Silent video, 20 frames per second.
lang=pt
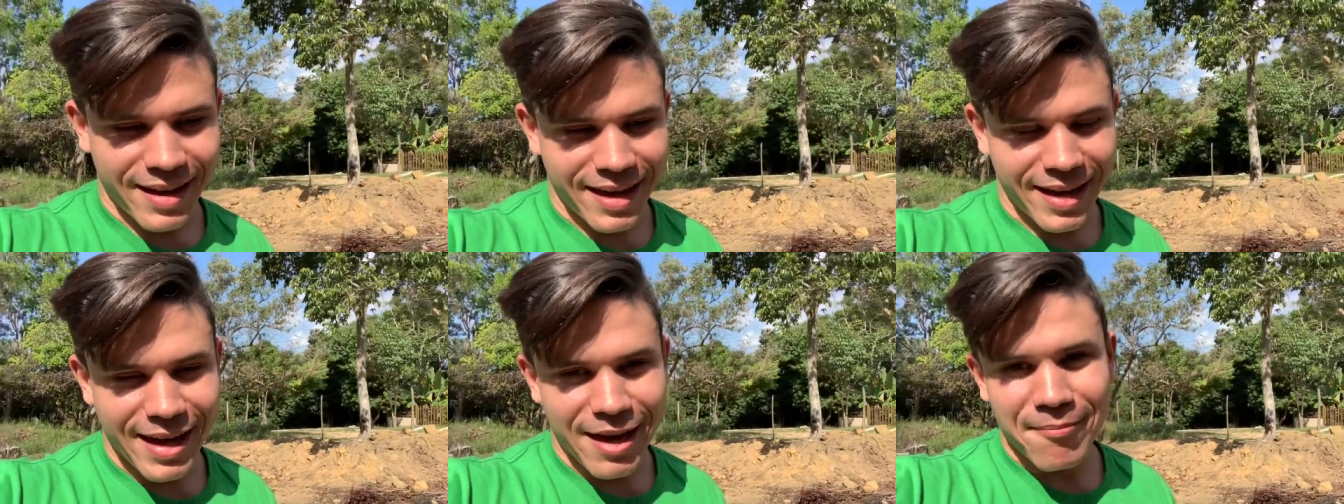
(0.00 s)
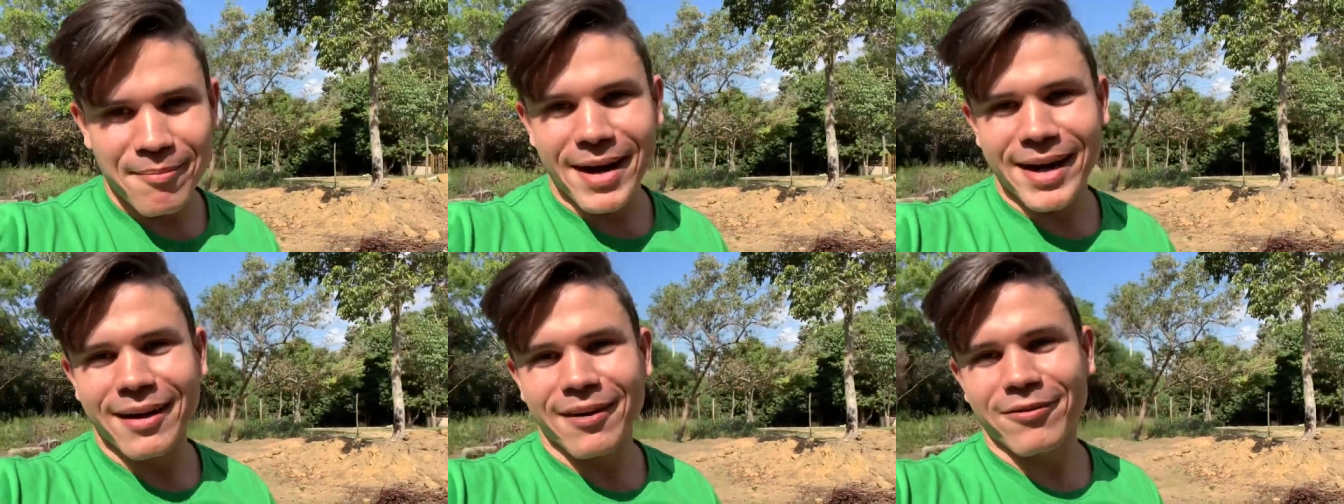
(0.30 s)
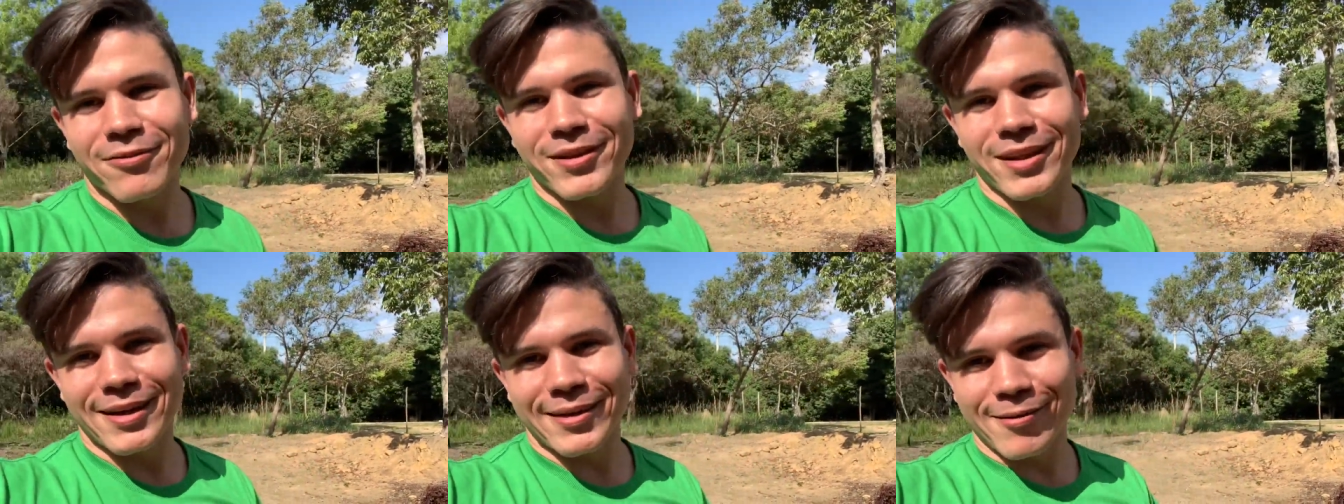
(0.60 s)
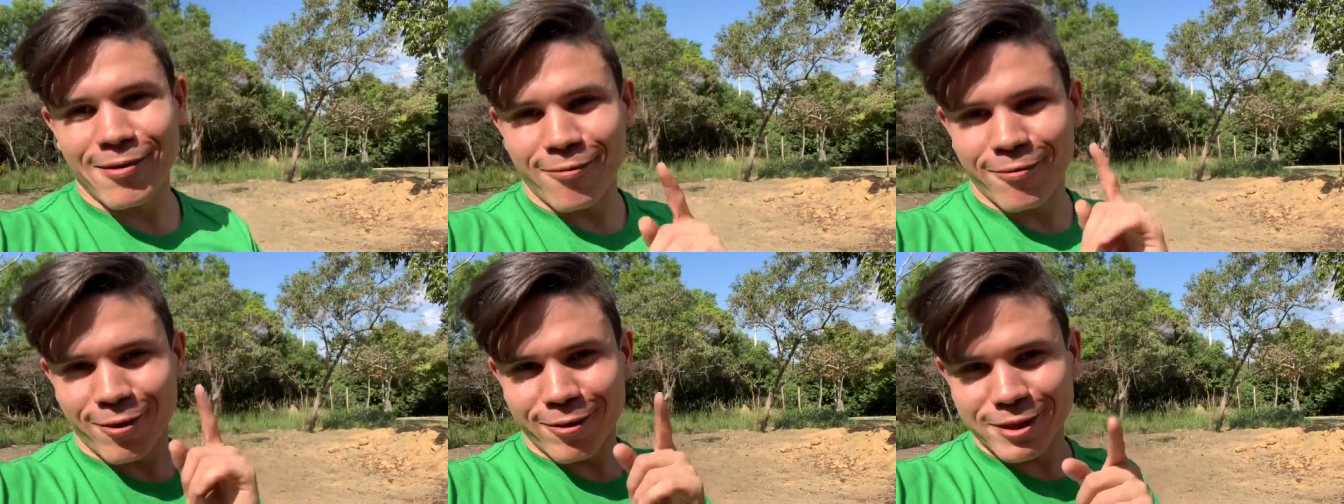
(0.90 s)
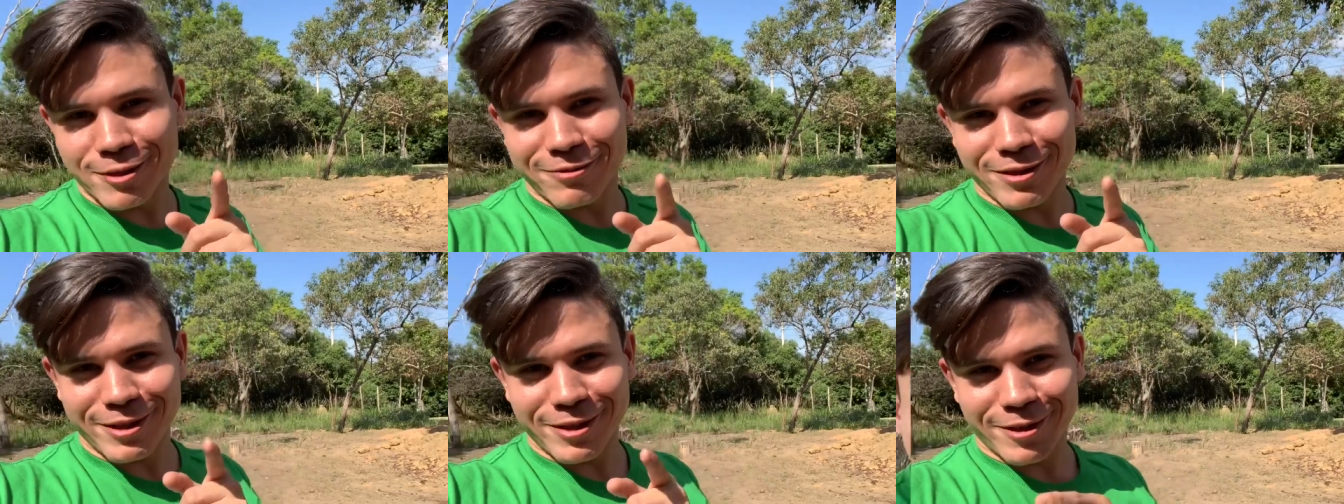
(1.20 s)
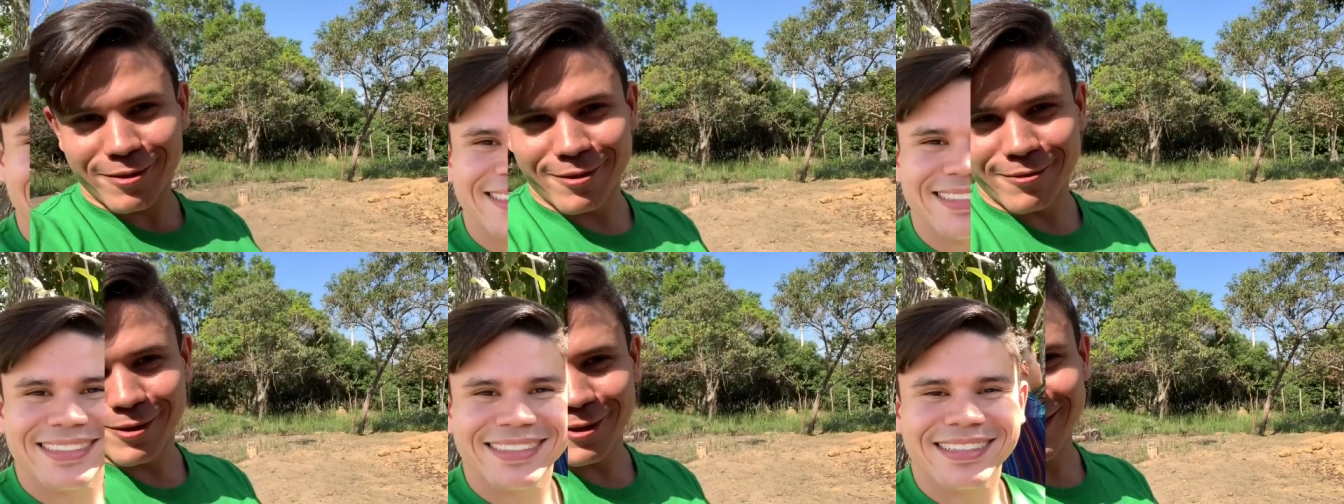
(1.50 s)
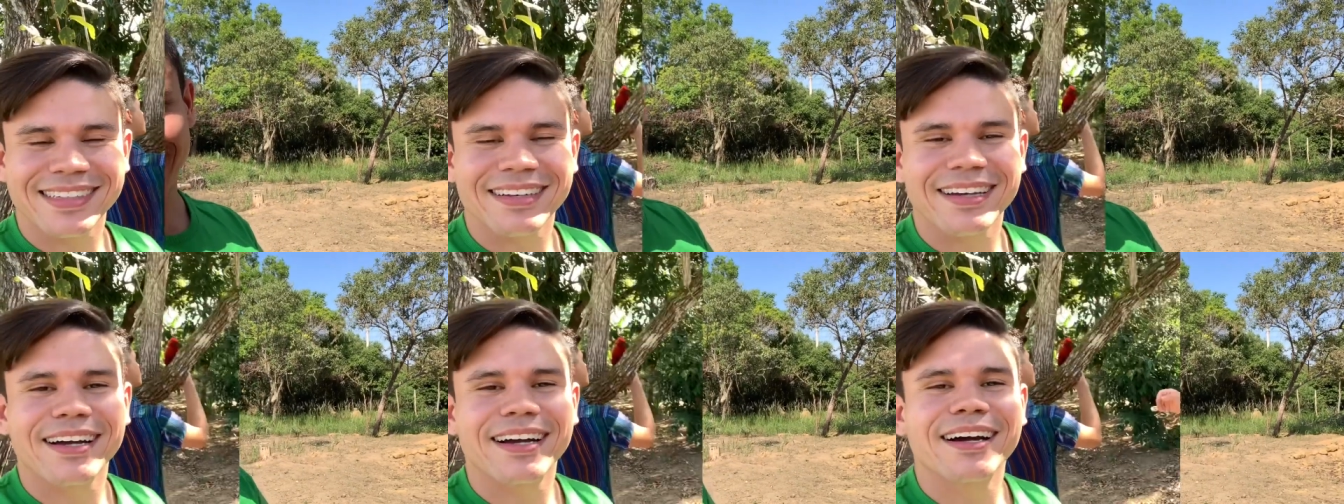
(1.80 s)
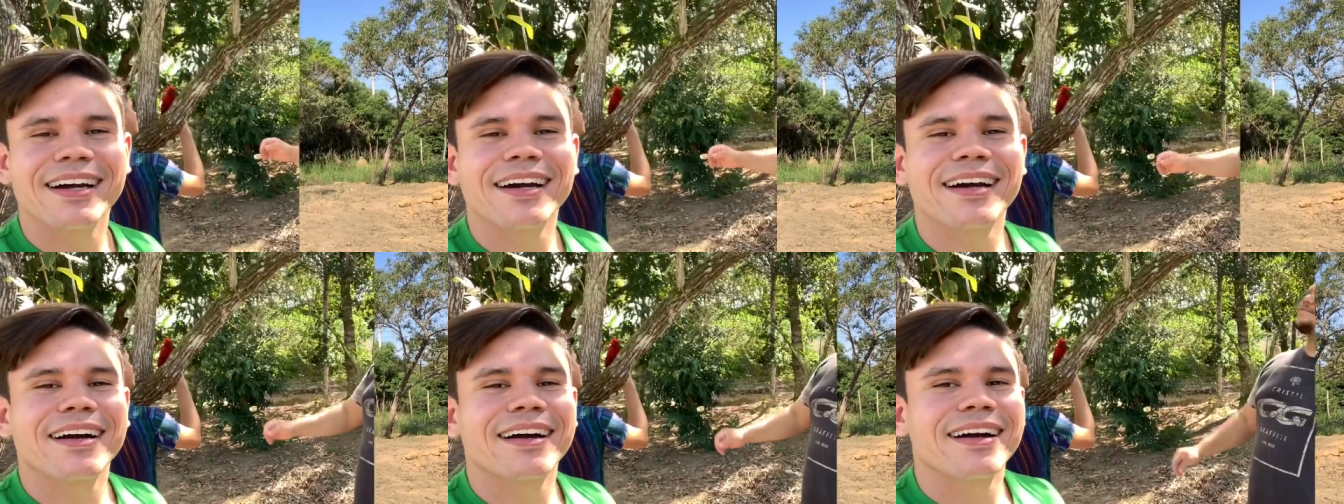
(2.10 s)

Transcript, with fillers: é a maravilha que eu vou dividir com vocês.